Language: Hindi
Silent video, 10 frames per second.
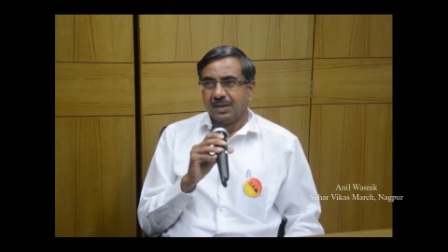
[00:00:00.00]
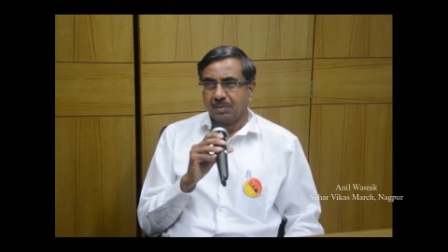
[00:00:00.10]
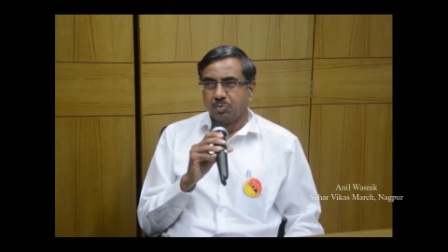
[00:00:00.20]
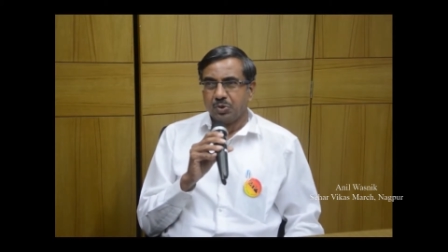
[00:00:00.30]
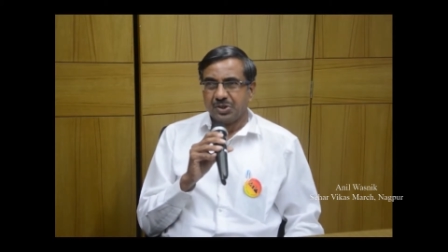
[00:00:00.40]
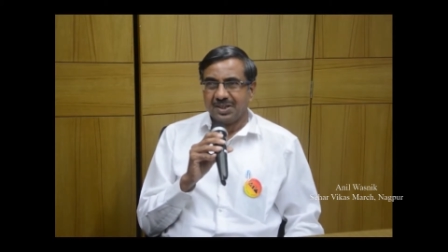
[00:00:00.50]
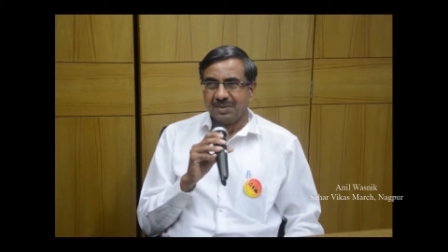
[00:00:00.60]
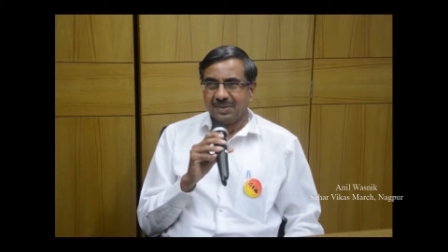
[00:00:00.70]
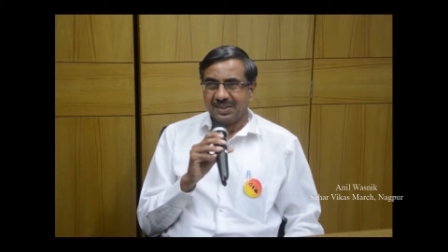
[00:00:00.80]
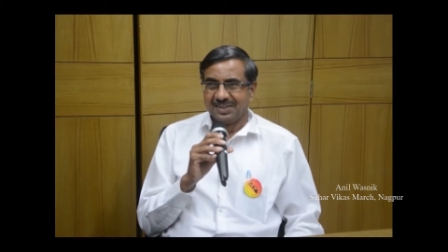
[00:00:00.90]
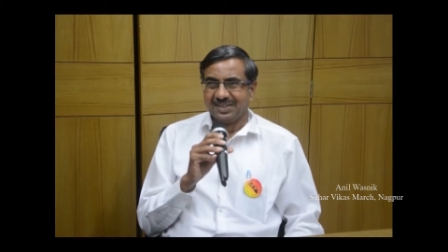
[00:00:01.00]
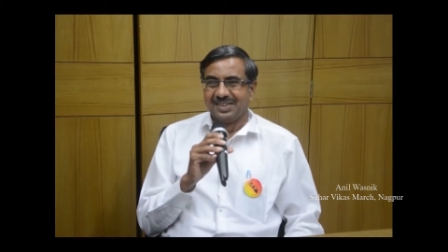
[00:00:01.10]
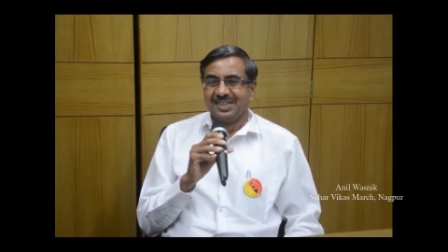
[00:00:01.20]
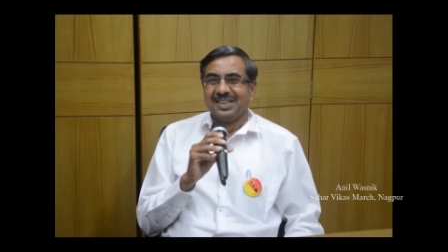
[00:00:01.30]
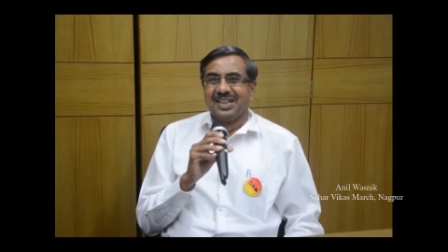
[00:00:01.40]
नागपुर शहर में
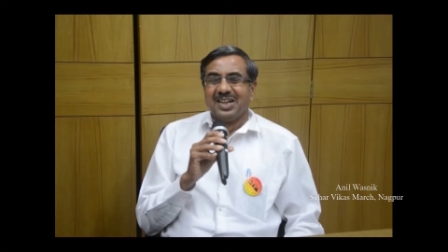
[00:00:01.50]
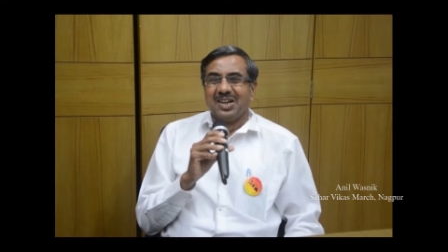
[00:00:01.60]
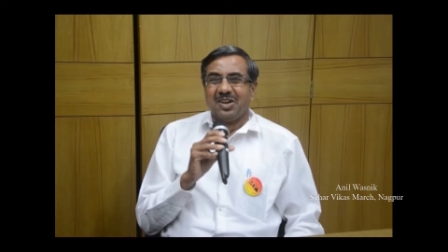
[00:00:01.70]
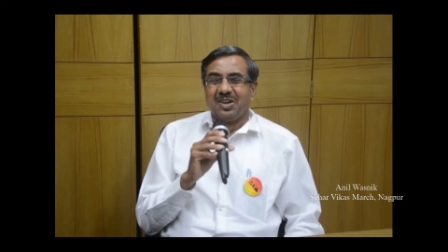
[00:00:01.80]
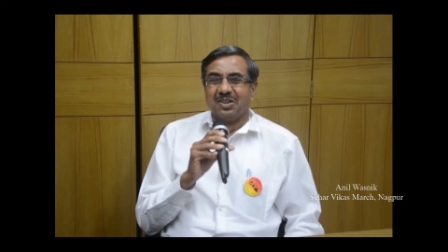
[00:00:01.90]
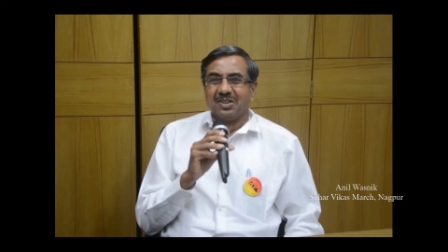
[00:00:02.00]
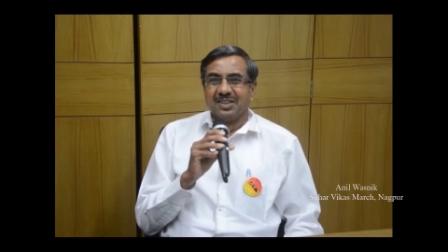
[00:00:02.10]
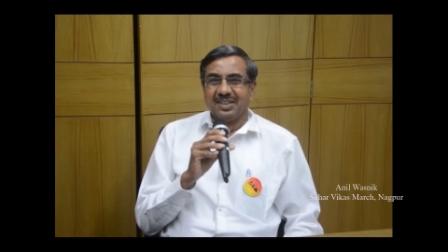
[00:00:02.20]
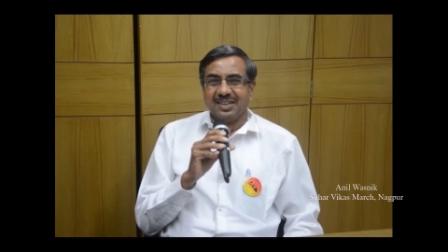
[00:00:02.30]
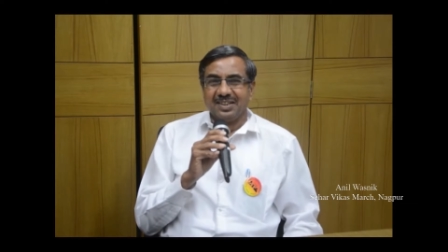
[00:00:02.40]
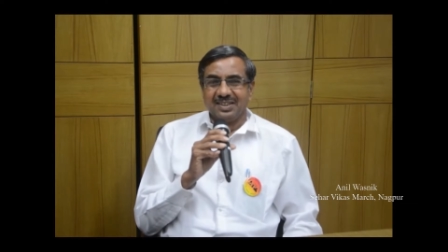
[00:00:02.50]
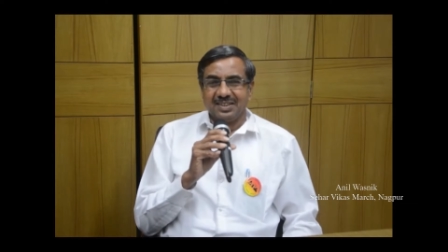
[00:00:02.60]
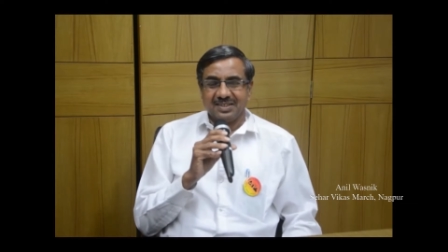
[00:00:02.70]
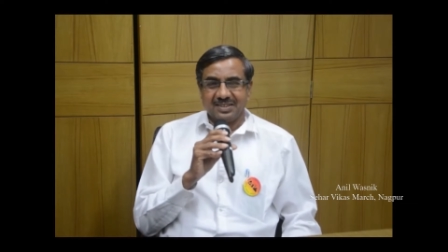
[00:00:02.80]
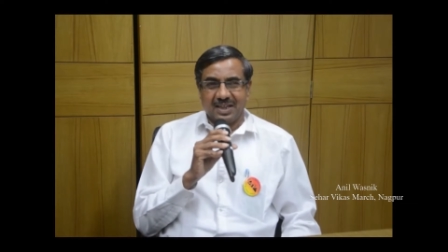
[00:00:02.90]
और
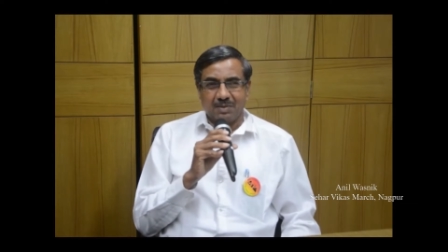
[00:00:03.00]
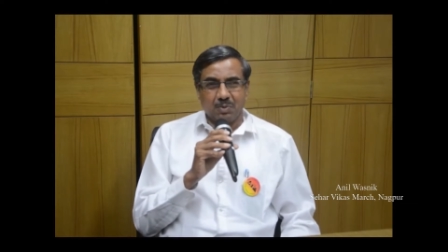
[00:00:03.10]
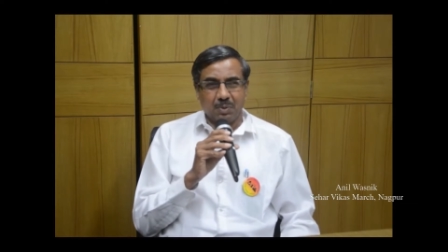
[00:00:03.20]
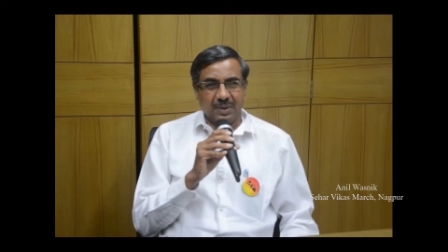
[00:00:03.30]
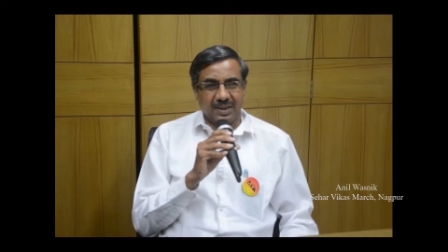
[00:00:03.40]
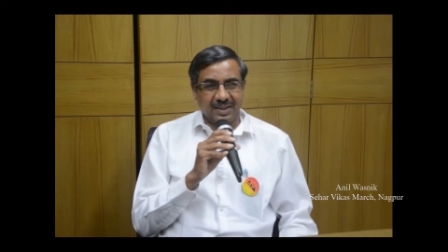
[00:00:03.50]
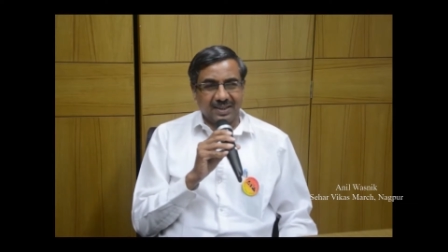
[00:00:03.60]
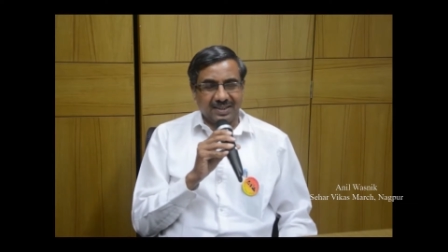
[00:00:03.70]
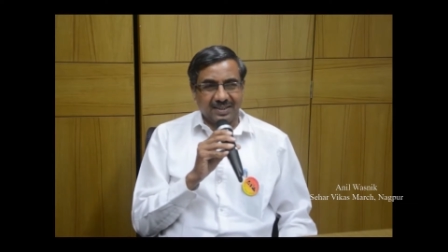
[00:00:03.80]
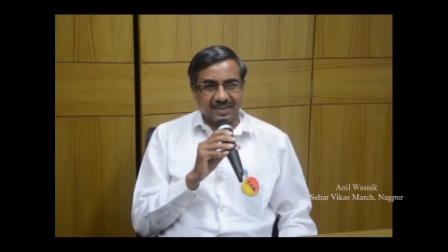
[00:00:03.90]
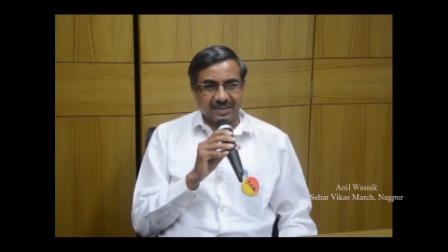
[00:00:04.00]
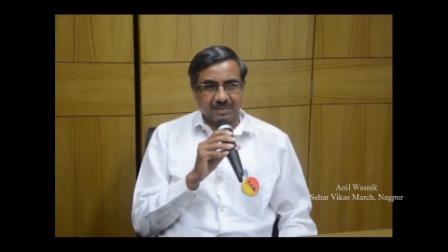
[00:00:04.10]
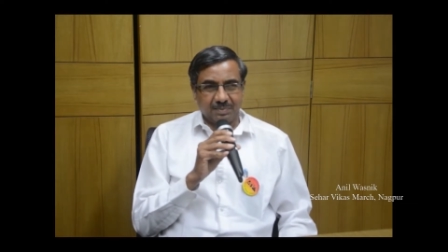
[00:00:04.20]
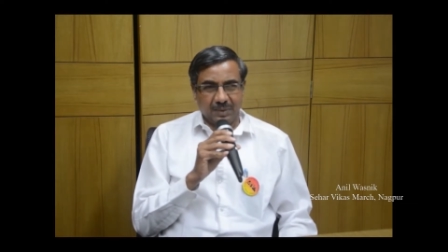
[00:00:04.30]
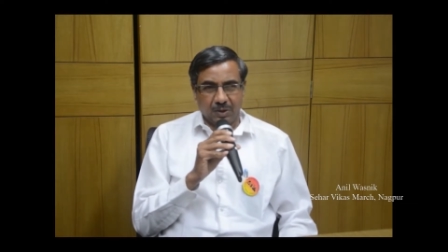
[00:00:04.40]
नागपुर में
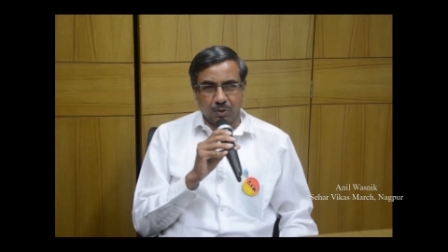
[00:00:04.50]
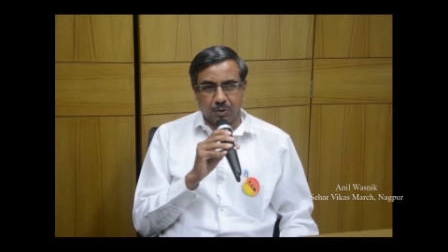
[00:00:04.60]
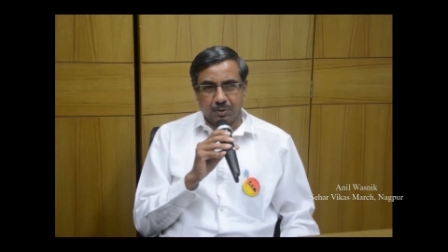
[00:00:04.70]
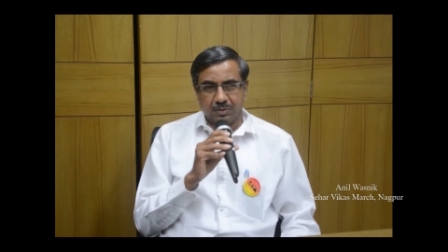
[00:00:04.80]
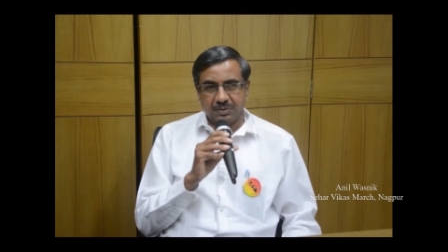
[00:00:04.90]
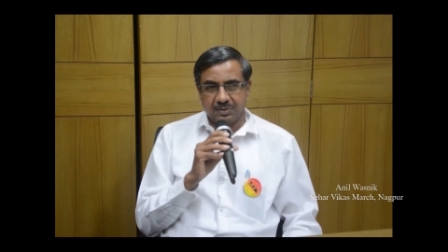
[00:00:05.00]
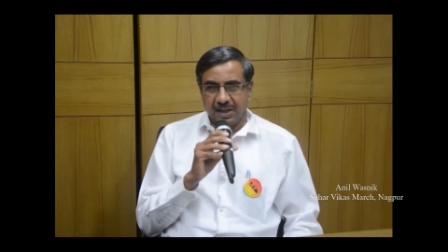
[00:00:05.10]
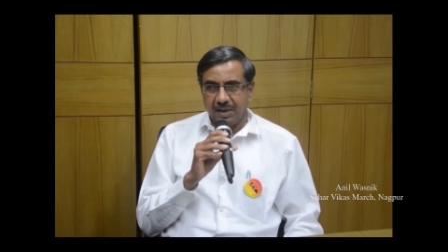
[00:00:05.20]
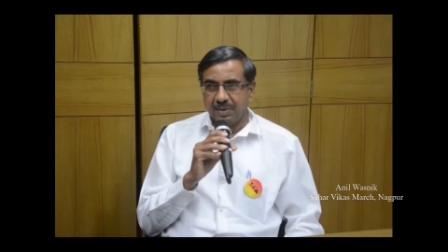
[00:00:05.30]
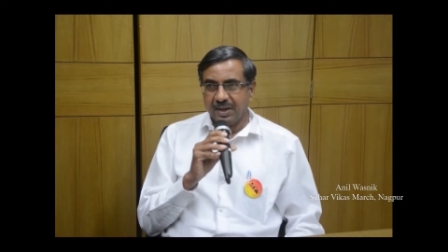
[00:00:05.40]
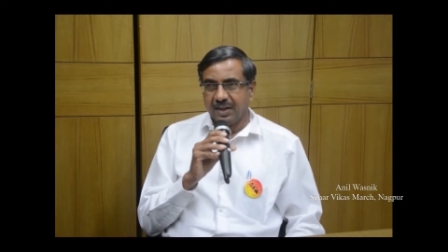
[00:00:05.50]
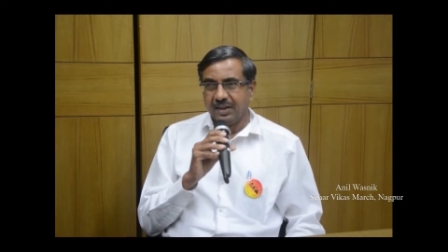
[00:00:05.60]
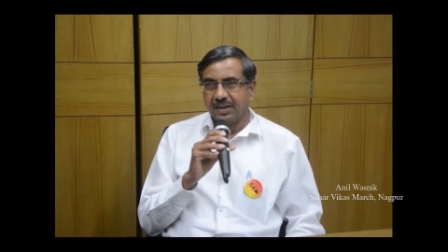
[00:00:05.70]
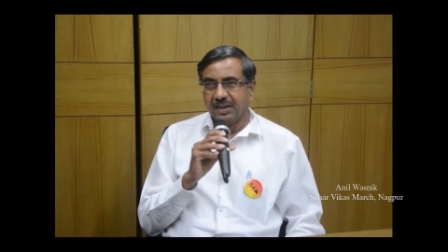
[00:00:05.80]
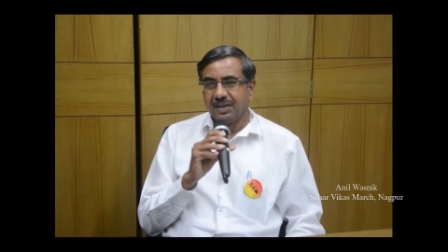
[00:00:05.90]
मेट्रो रेल बन
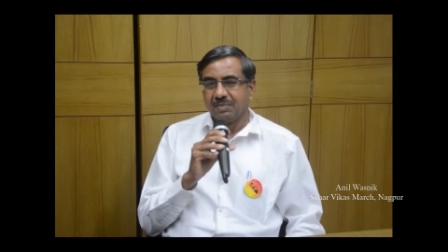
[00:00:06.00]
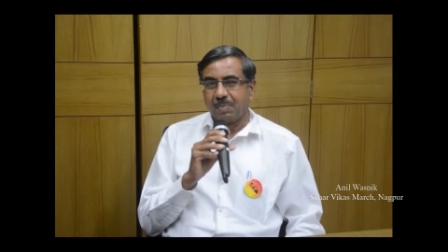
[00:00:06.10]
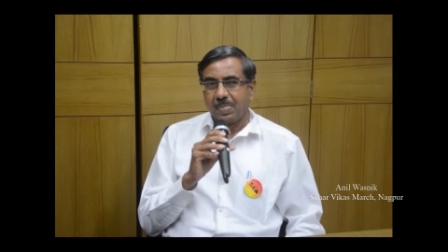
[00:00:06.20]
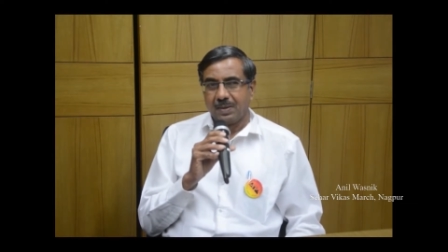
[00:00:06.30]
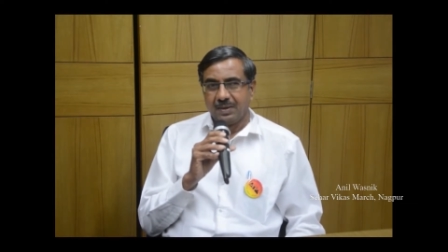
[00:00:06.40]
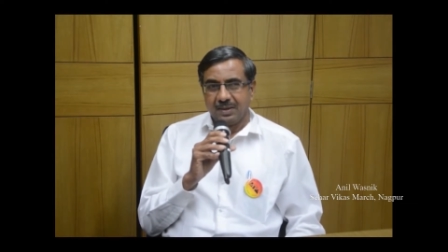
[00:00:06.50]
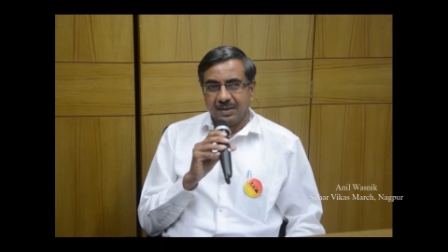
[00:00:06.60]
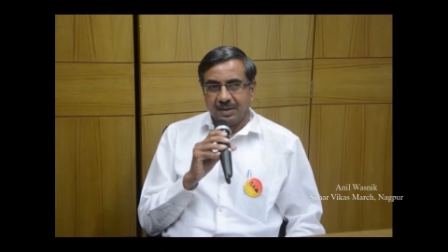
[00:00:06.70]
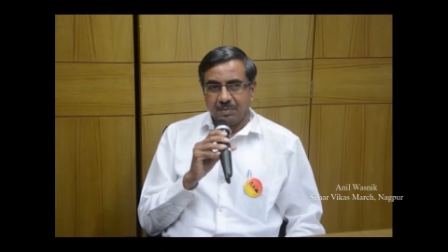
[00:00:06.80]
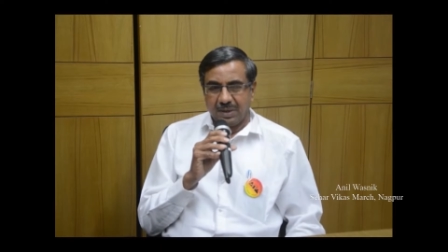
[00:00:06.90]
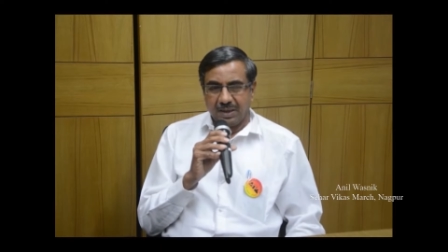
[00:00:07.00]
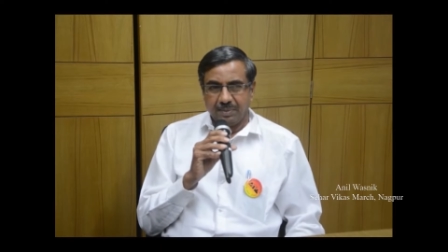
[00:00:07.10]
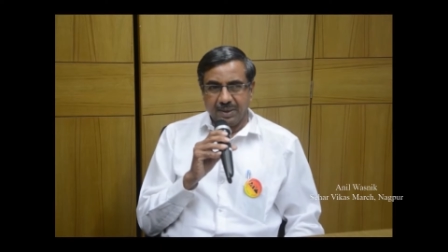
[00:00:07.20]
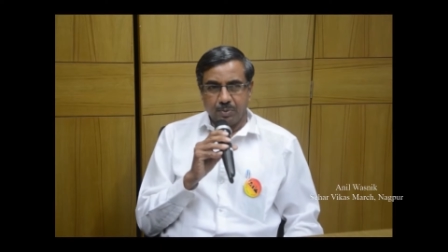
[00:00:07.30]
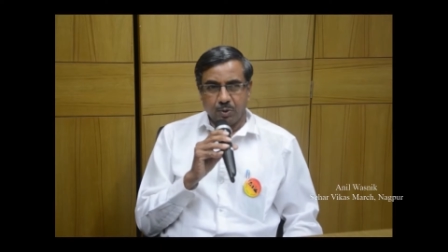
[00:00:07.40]
रही है बड़े
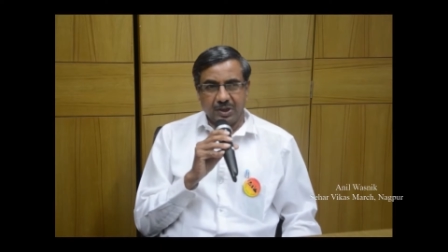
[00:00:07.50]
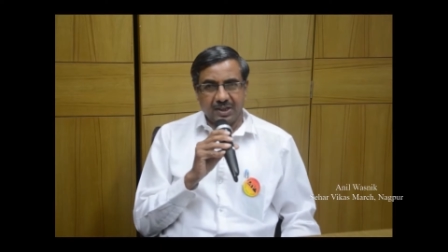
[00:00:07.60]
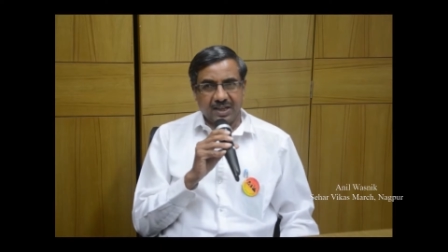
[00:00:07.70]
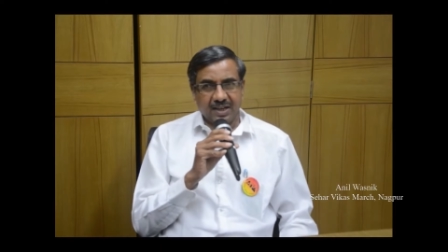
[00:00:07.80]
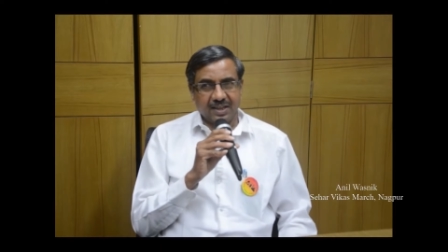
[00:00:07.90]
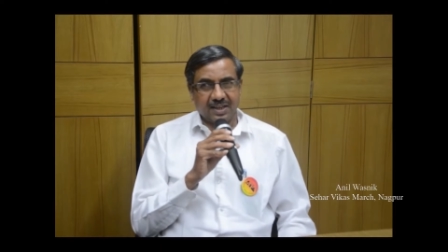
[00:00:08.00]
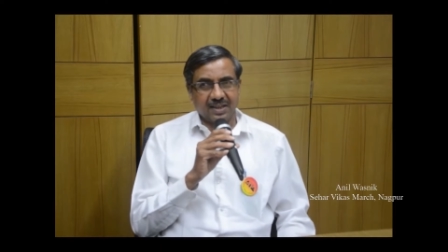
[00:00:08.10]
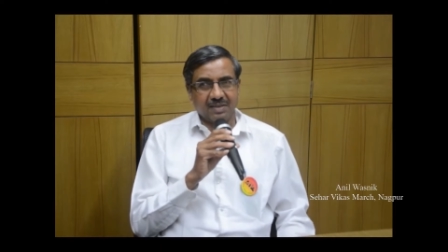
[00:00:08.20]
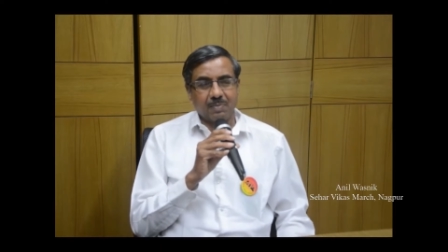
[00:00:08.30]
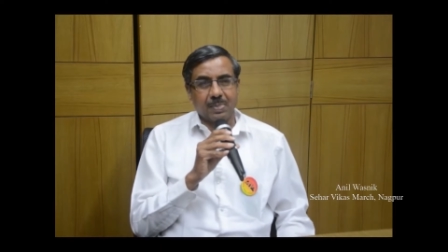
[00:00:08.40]
बड़े प्रोजेक्ट आ रहे हैं